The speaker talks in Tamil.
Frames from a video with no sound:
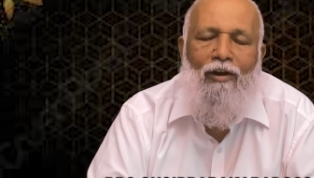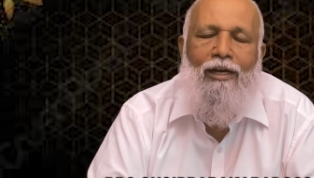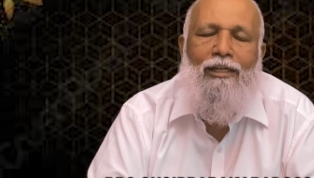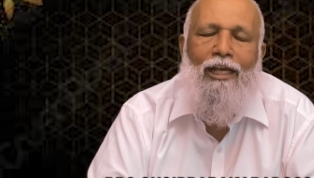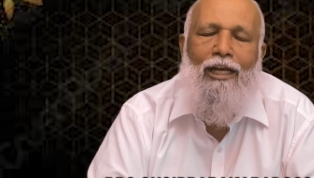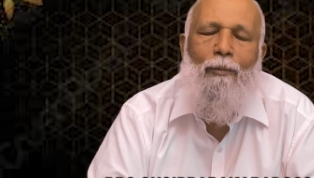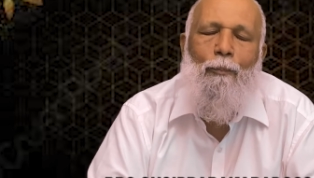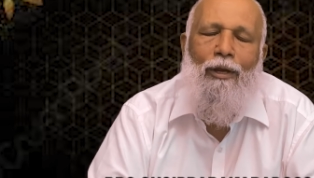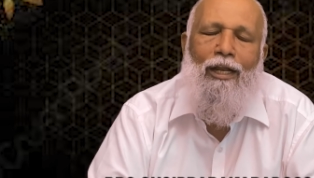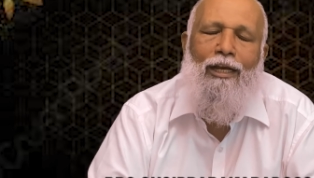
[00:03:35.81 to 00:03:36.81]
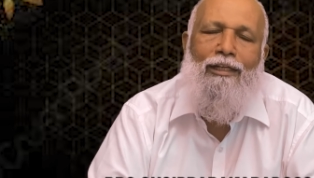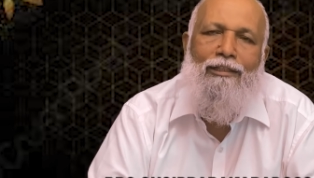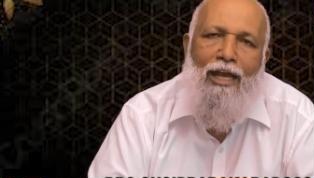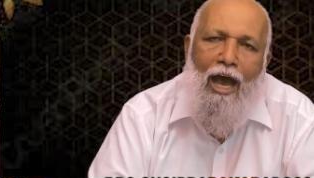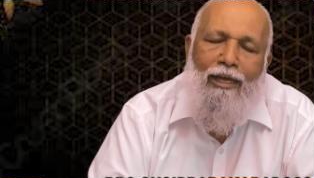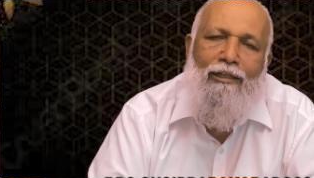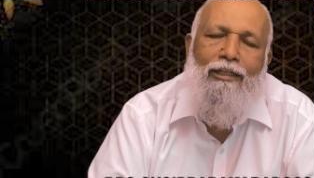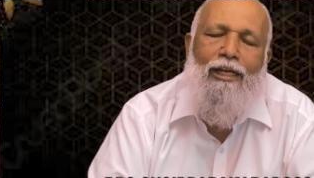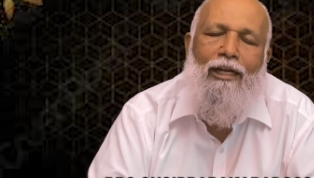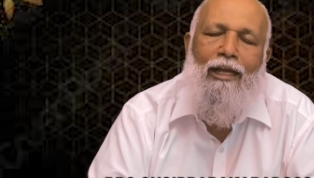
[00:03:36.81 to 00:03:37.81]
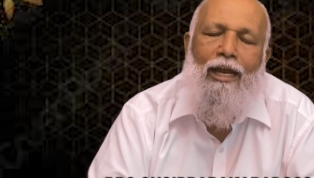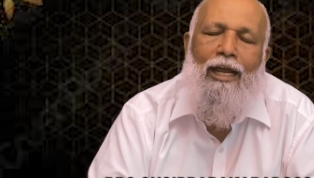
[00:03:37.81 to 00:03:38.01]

வாழ்க்கையிலே பிறரை நியாய்ந்திருக்கிற